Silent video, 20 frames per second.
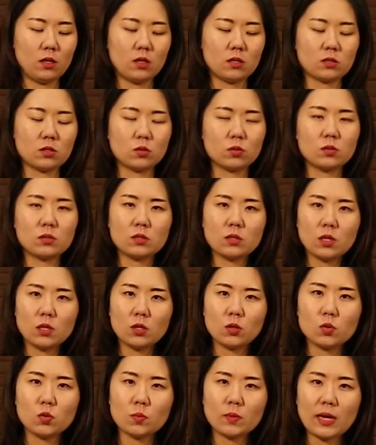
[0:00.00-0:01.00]
그래서
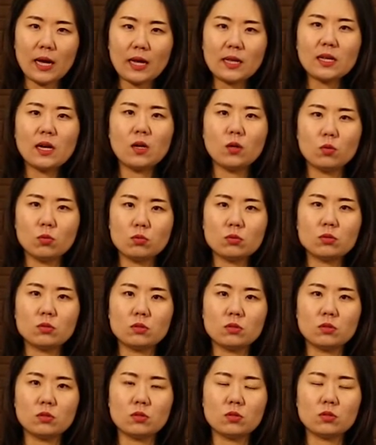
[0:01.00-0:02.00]
좀
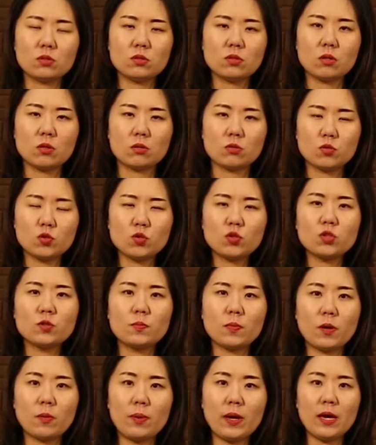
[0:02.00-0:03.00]
까다로운 어,
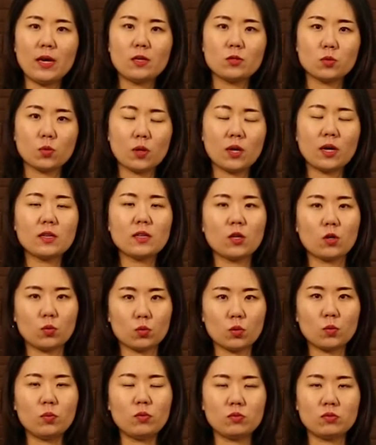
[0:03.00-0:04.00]
추출법에
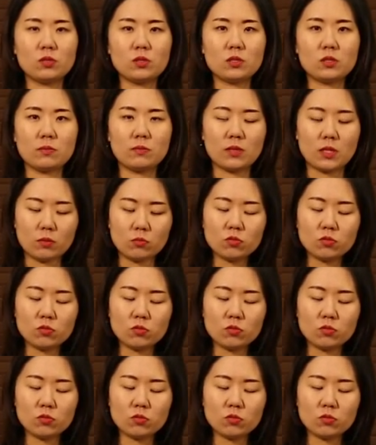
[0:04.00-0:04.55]
속한다고 또볼수 있습니다.